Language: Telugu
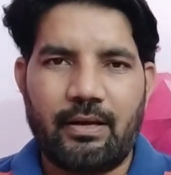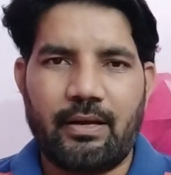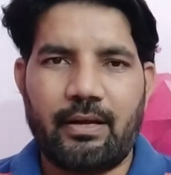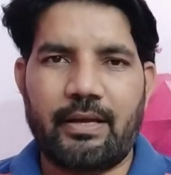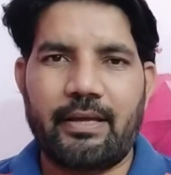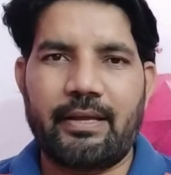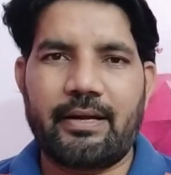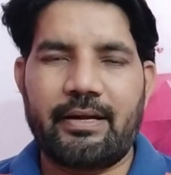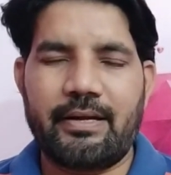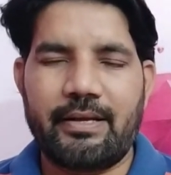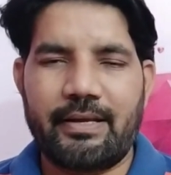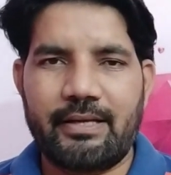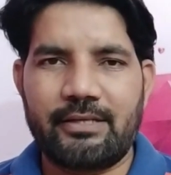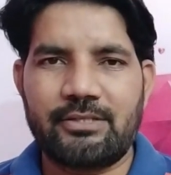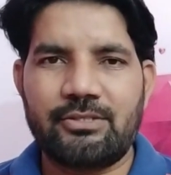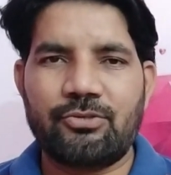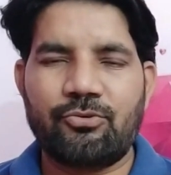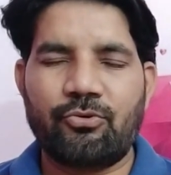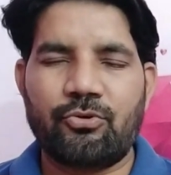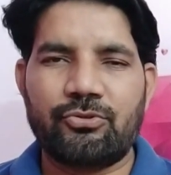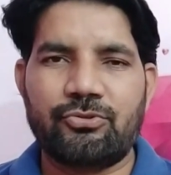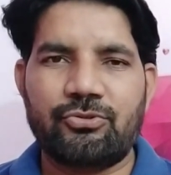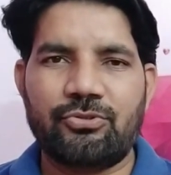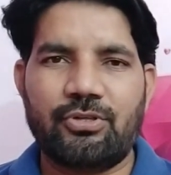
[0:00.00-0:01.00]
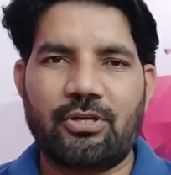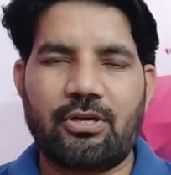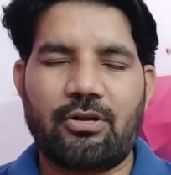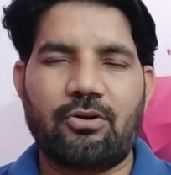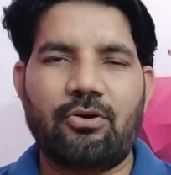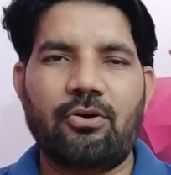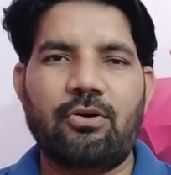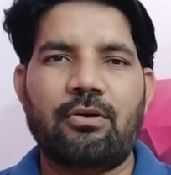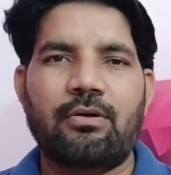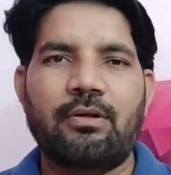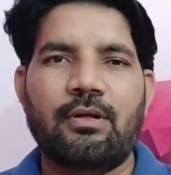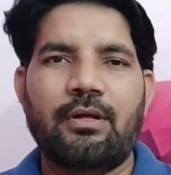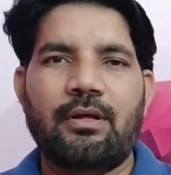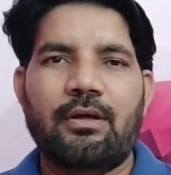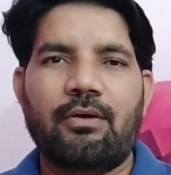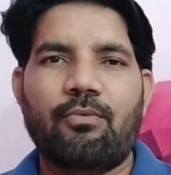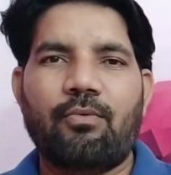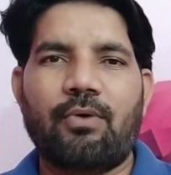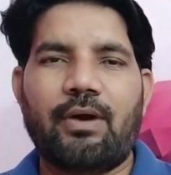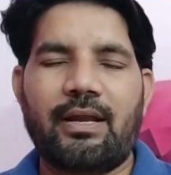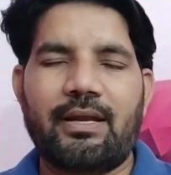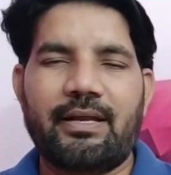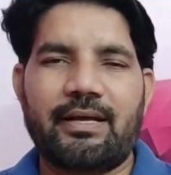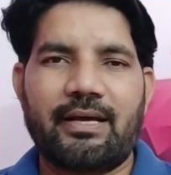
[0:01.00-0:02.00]
హైయర్ ఎడ్యుకేషన్కి వస్తున్నారో
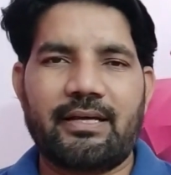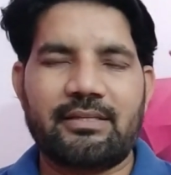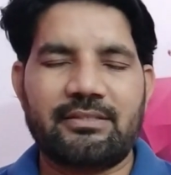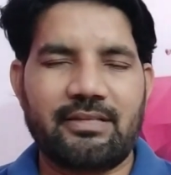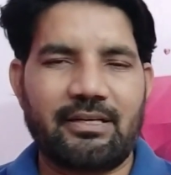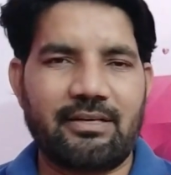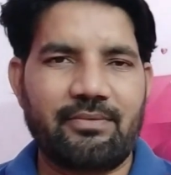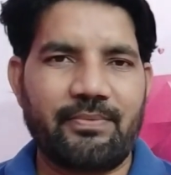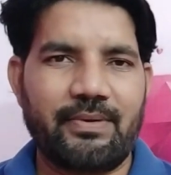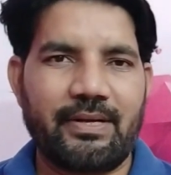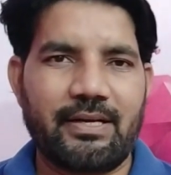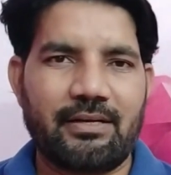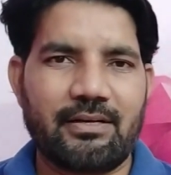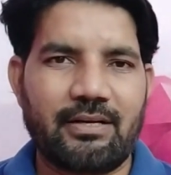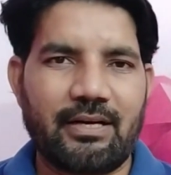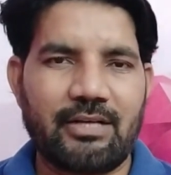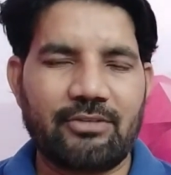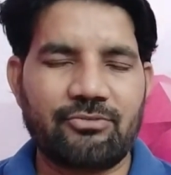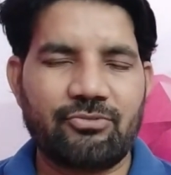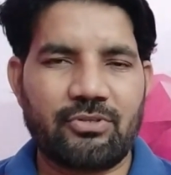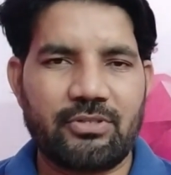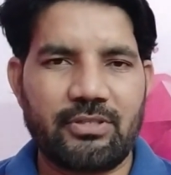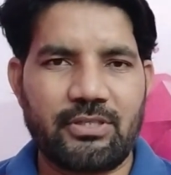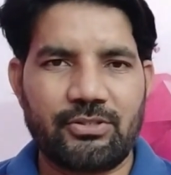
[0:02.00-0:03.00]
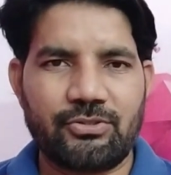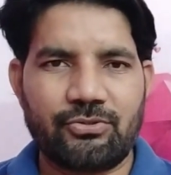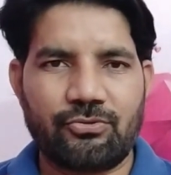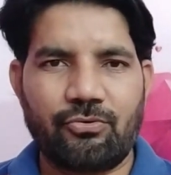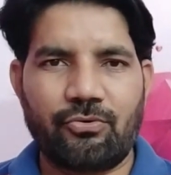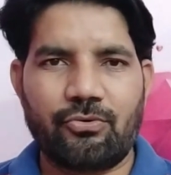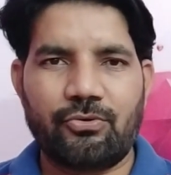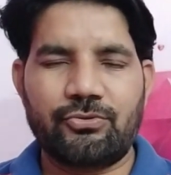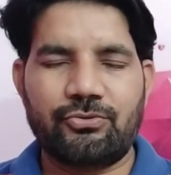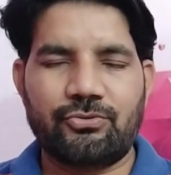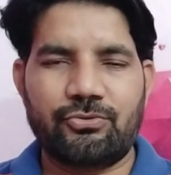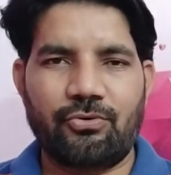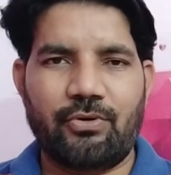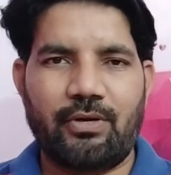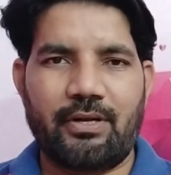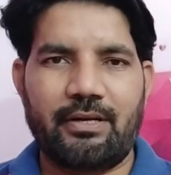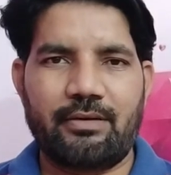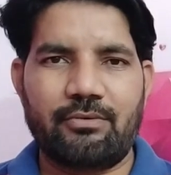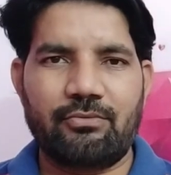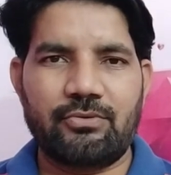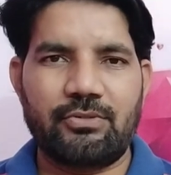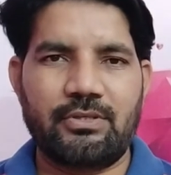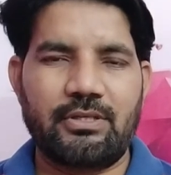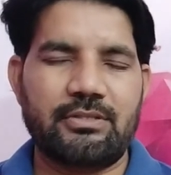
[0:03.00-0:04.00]
వాళ్ళకి ఆ సర్టిఫికేట్ ట్రాన్స్ఫర్ చేసుకోవచ్చు
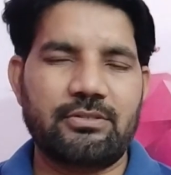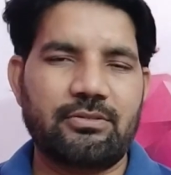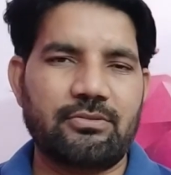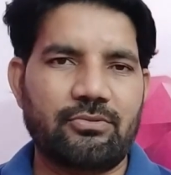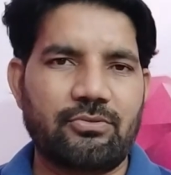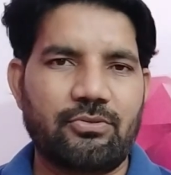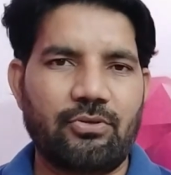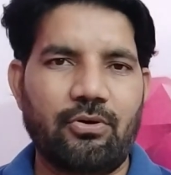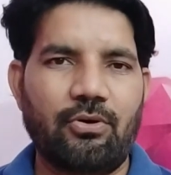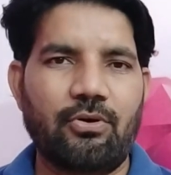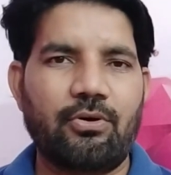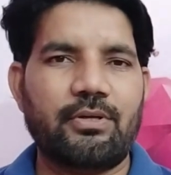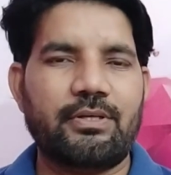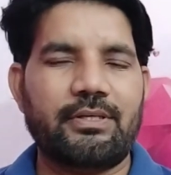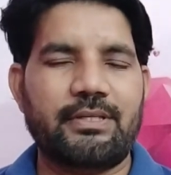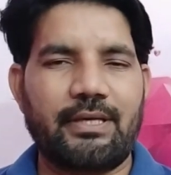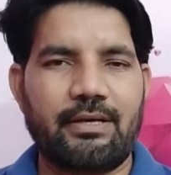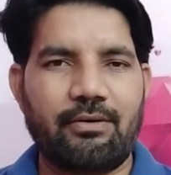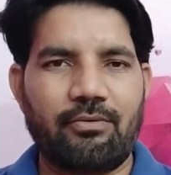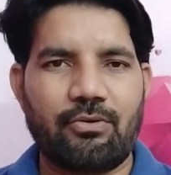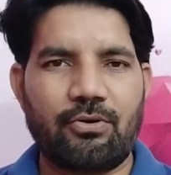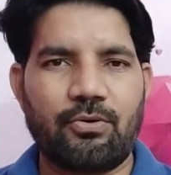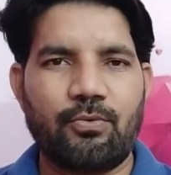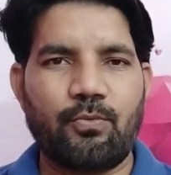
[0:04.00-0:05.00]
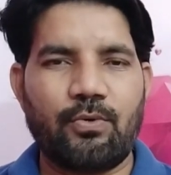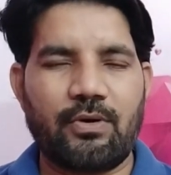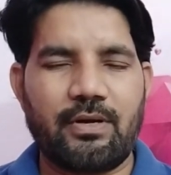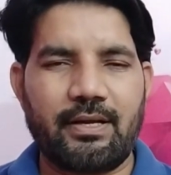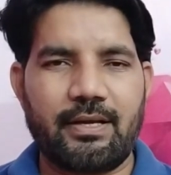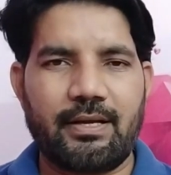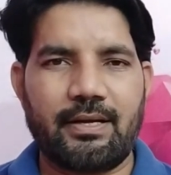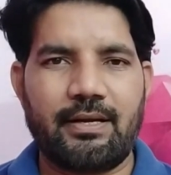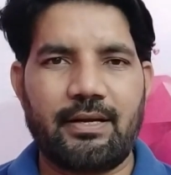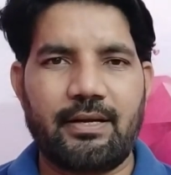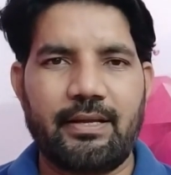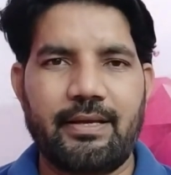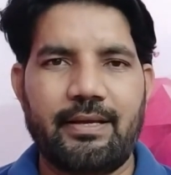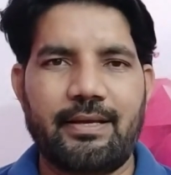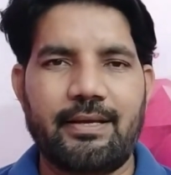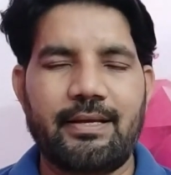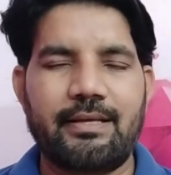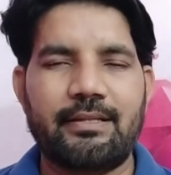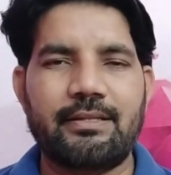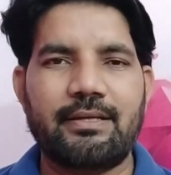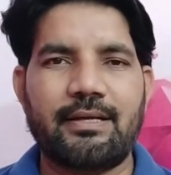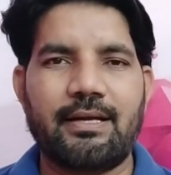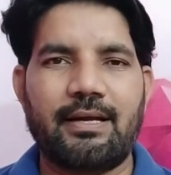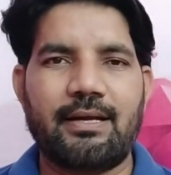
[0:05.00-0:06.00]
అనే ఉద్దేశంతో ఎవరు ఉండకండి
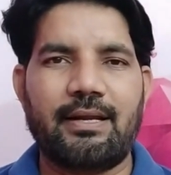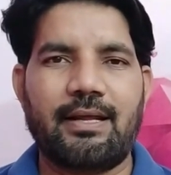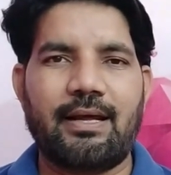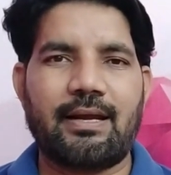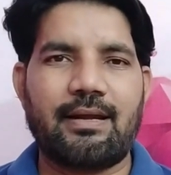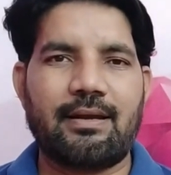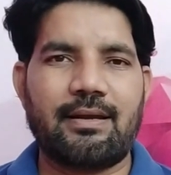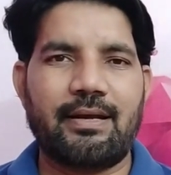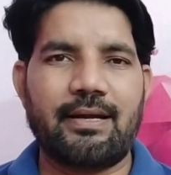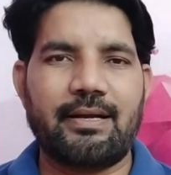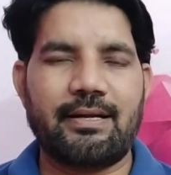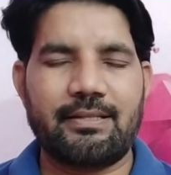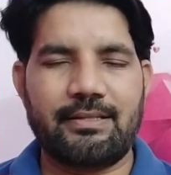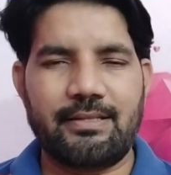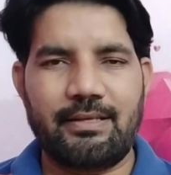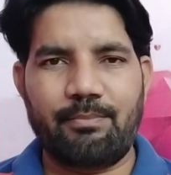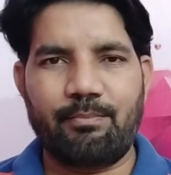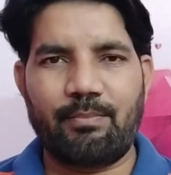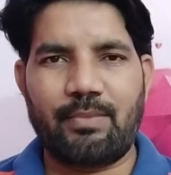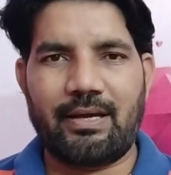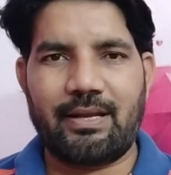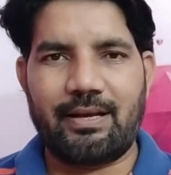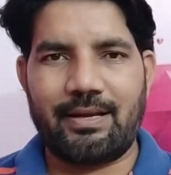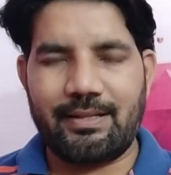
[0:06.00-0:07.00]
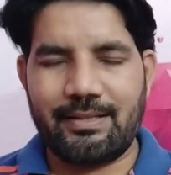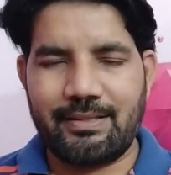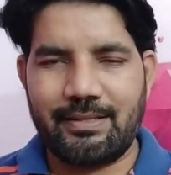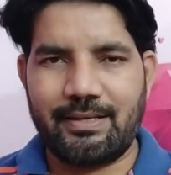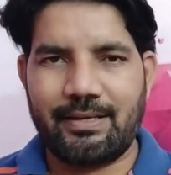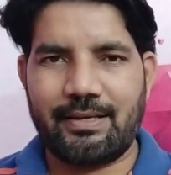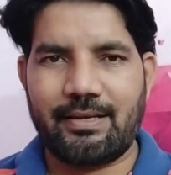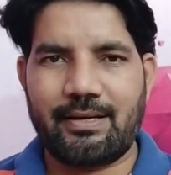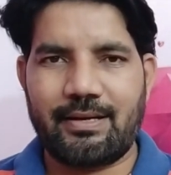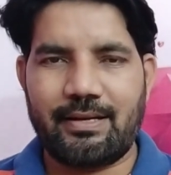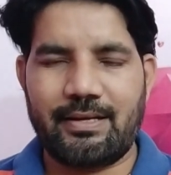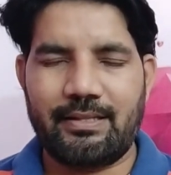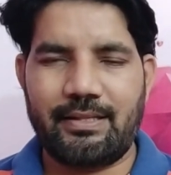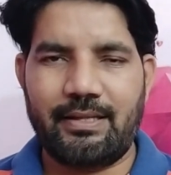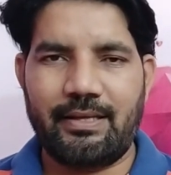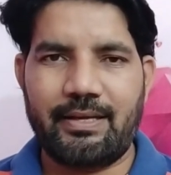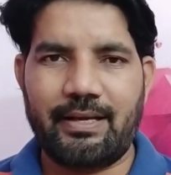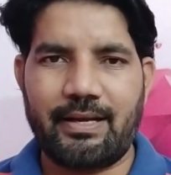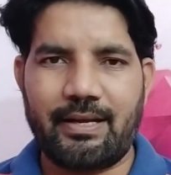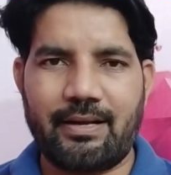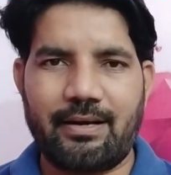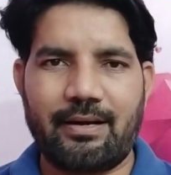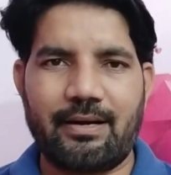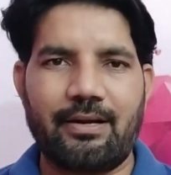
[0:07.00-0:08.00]
ఎందుకంటే అట్లాంటిది మన దగ్గర కదా
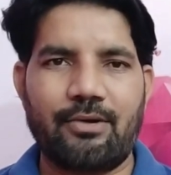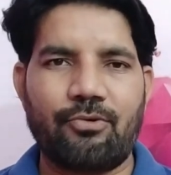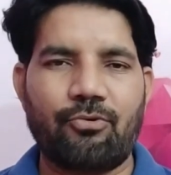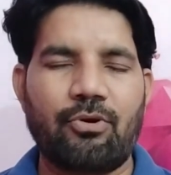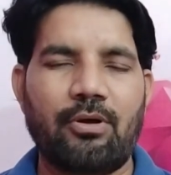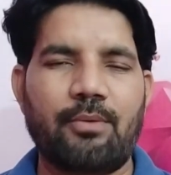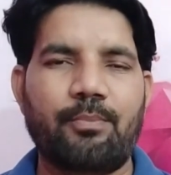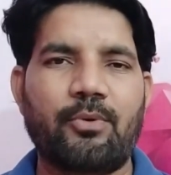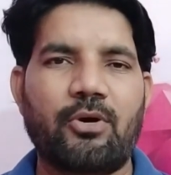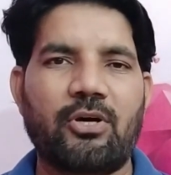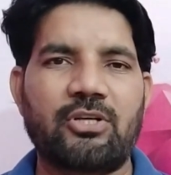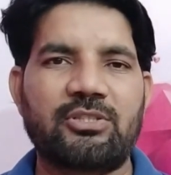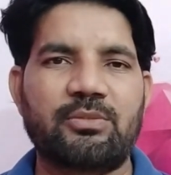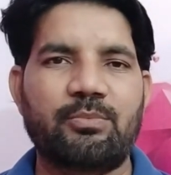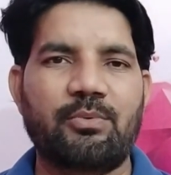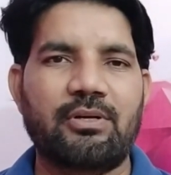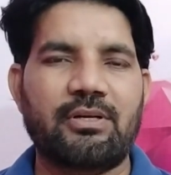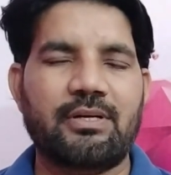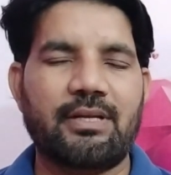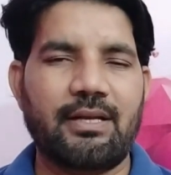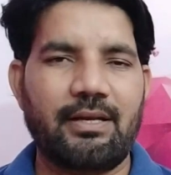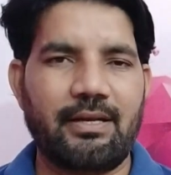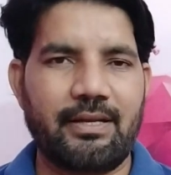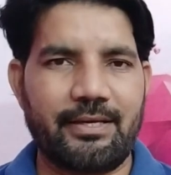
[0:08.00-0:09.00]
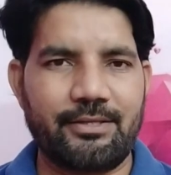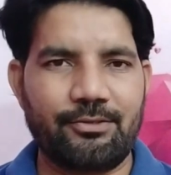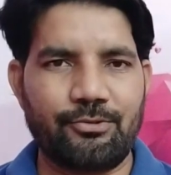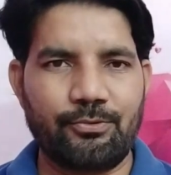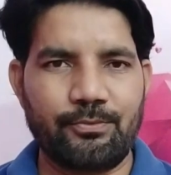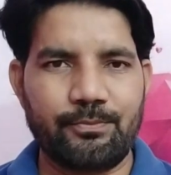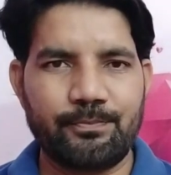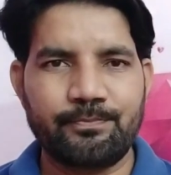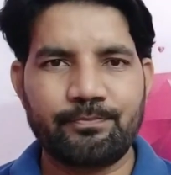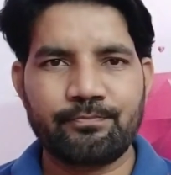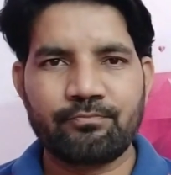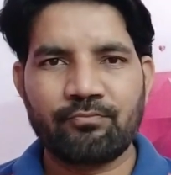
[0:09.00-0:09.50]
ఎక్కడ కూడా పాసిబిలిటీ లేదు